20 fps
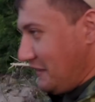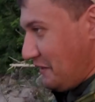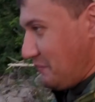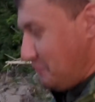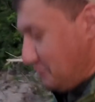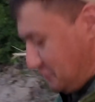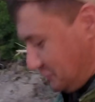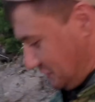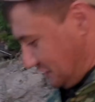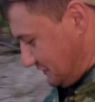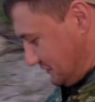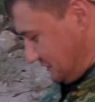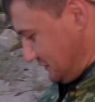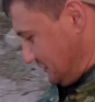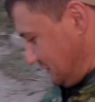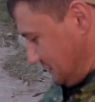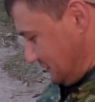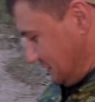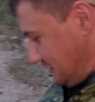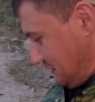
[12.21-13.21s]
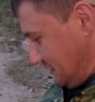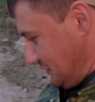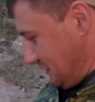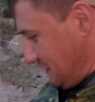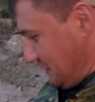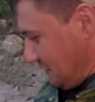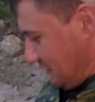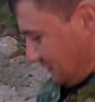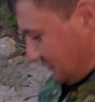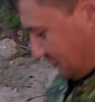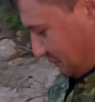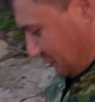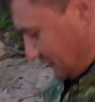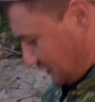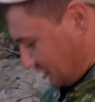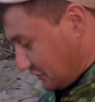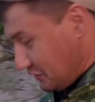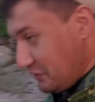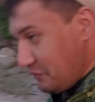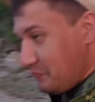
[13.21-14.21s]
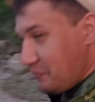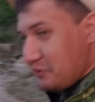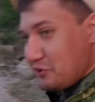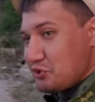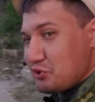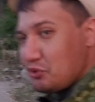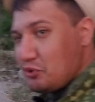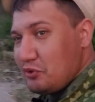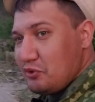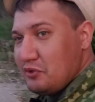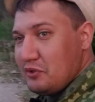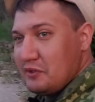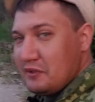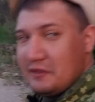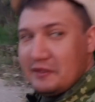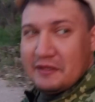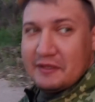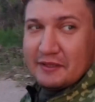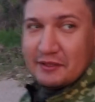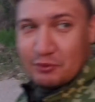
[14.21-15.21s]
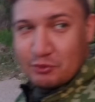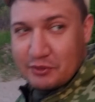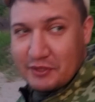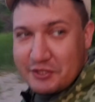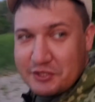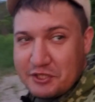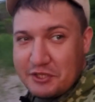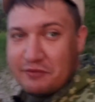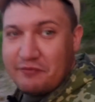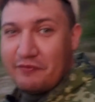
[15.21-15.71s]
и обещался, Паша не пришел. Ну, точнее,